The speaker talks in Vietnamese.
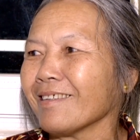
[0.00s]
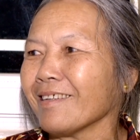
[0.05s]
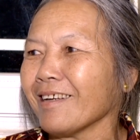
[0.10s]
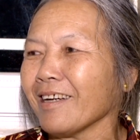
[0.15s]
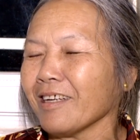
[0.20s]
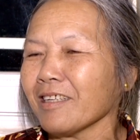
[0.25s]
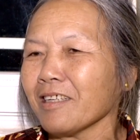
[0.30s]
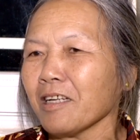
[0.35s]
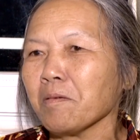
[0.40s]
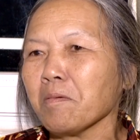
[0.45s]

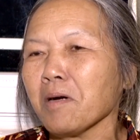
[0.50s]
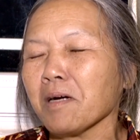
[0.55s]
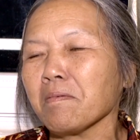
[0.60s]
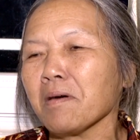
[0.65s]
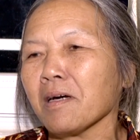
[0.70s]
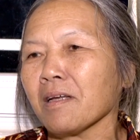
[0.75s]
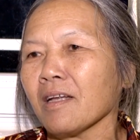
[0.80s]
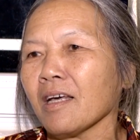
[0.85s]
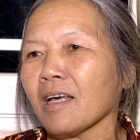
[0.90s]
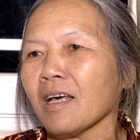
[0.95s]
Đấy, nếu bác
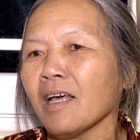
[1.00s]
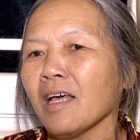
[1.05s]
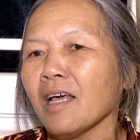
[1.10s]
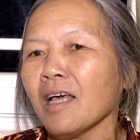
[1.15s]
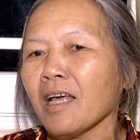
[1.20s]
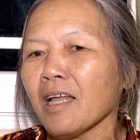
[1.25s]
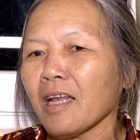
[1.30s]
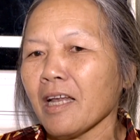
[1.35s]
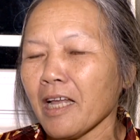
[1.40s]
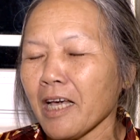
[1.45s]
bảo là
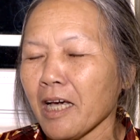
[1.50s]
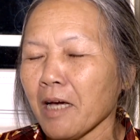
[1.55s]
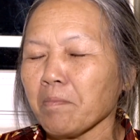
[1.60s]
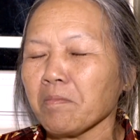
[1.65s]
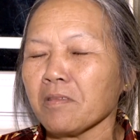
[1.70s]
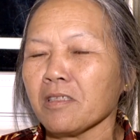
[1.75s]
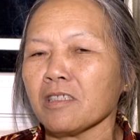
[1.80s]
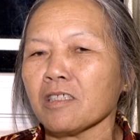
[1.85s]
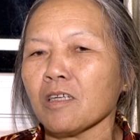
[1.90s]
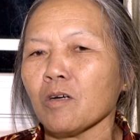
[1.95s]
làm
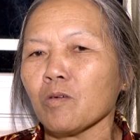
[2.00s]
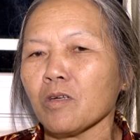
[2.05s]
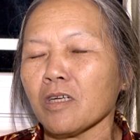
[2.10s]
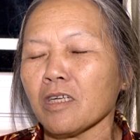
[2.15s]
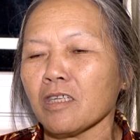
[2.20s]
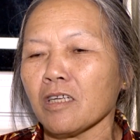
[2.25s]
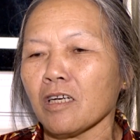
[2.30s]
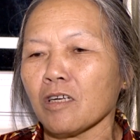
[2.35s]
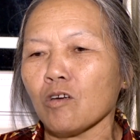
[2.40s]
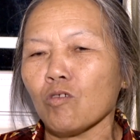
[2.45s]
thì sau này
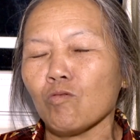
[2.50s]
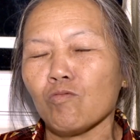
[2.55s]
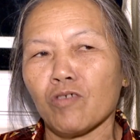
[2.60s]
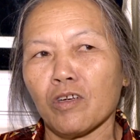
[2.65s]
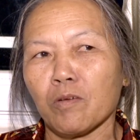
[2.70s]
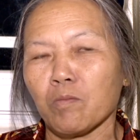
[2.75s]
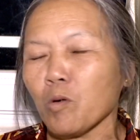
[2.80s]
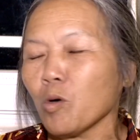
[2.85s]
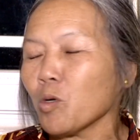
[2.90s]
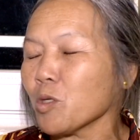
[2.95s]
là không
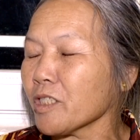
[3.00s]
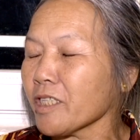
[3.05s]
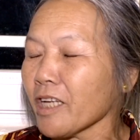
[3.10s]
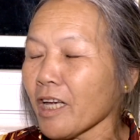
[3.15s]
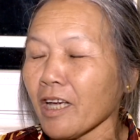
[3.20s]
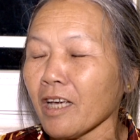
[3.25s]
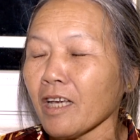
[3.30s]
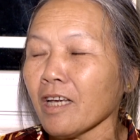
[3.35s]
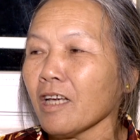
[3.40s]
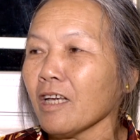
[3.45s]
phải mổ
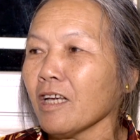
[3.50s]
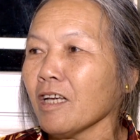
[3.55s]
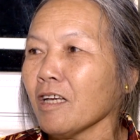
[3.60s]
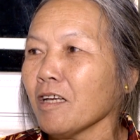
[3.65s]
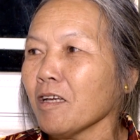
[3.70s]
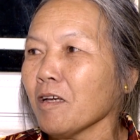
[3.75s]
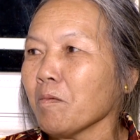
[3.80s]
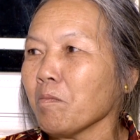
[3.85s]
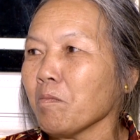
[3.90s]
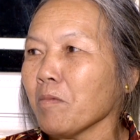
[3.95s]
xẻ
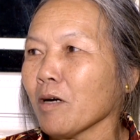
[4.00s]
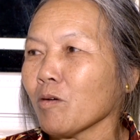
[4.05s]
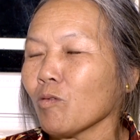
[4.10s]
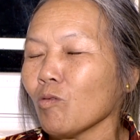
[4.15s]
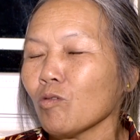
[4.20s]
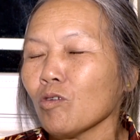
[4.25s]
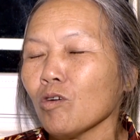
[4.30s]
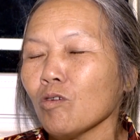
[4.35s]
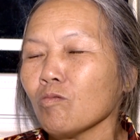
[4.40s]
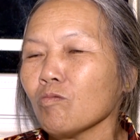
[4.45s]
mà
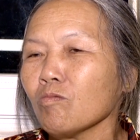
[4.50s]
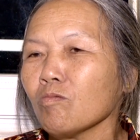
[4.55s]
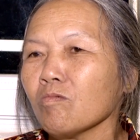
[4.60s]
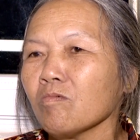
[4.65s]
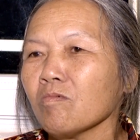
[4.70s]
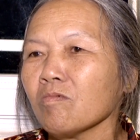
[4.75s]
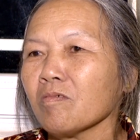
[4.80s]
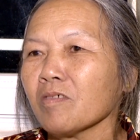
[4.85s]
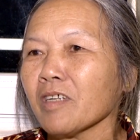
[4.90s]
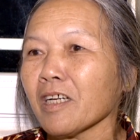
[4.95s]
cũng
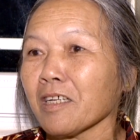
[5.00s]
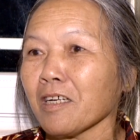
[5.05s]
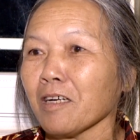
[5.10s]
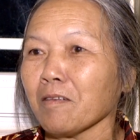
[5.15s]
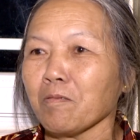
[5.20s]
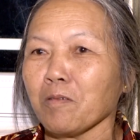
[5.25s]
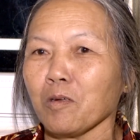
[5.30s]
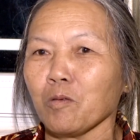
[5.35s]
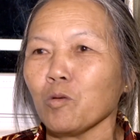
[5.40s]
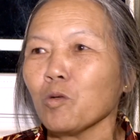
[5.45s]
không phải
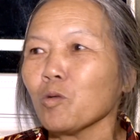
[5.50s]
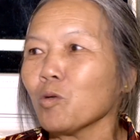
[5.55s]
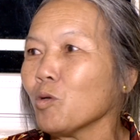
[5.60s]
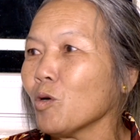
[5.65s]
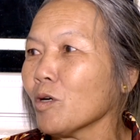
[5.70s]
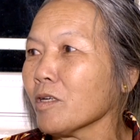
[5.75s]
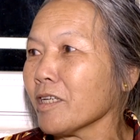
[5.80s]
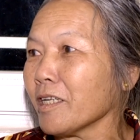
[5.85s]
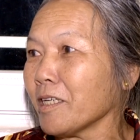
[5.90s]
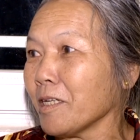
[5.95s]
cần phải uống
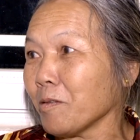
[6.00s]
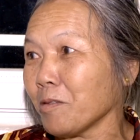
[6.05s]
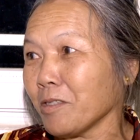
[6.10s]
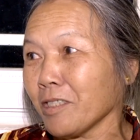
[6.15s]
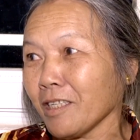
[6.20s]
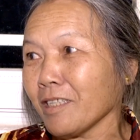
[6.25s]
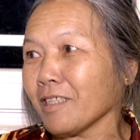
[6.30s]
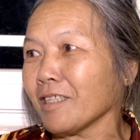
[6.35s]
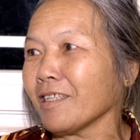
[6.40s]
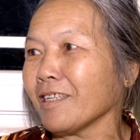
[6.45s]
thuốc để điều
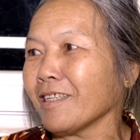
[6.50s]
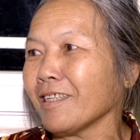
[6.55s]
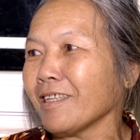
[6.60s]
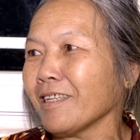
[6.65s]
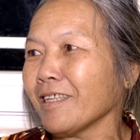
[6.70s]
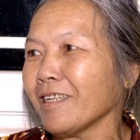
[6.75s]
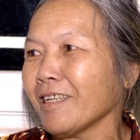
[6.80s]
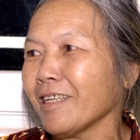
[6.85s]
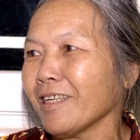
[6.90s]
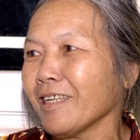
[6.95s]
trị
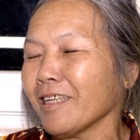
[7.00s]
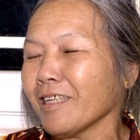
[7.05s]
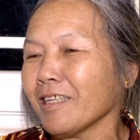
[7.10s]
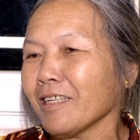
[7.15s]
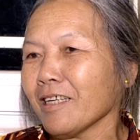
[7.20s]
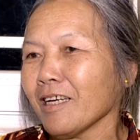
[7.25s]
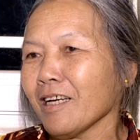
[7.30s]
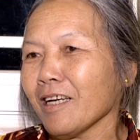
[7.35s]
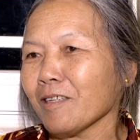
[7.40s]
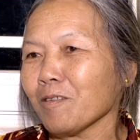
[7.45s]

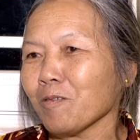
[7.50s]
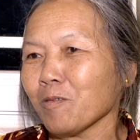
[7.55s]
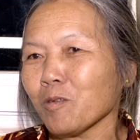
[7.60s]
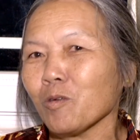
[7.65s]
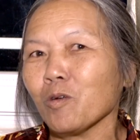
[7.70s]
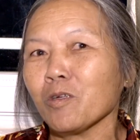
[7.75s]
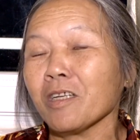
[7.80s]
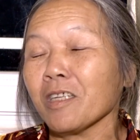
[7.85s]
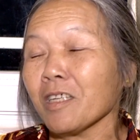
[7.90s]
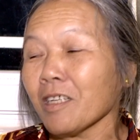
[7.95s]
là chúng tôi